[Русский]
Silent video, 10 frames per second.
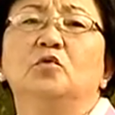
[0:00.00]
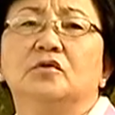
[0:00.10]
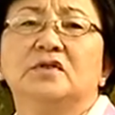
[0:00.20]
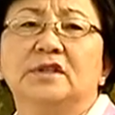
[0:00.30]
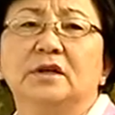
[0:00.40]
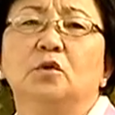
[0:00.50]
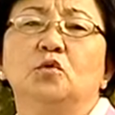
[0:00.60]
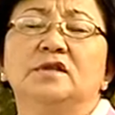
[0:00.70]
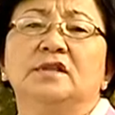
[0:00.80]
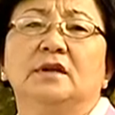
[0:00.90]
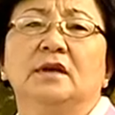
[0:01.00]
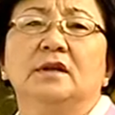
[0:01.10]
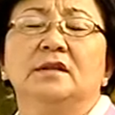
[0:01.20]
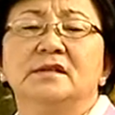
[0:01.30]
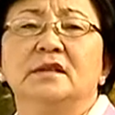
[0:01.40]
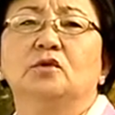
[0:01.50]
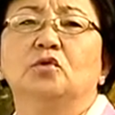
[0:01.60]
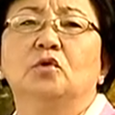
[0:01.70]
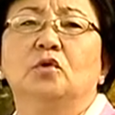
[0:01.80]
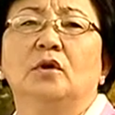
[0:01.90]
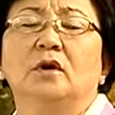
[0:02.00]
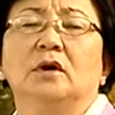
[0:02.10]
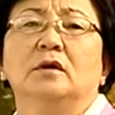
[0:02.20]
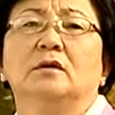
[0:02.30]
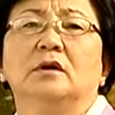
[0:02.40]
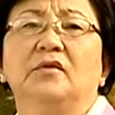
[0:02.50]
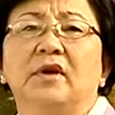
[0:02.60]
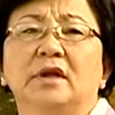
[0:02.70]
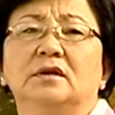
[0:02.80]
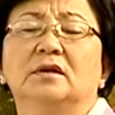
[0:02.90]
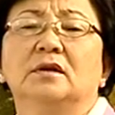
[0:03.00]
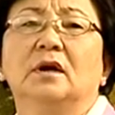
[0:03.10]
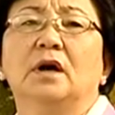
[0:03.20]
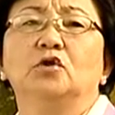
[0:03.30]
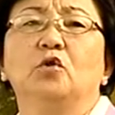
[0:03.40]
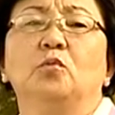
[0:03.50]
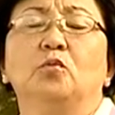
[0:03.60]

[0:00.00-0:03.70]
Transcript: всех людей, те, кто говорят о том,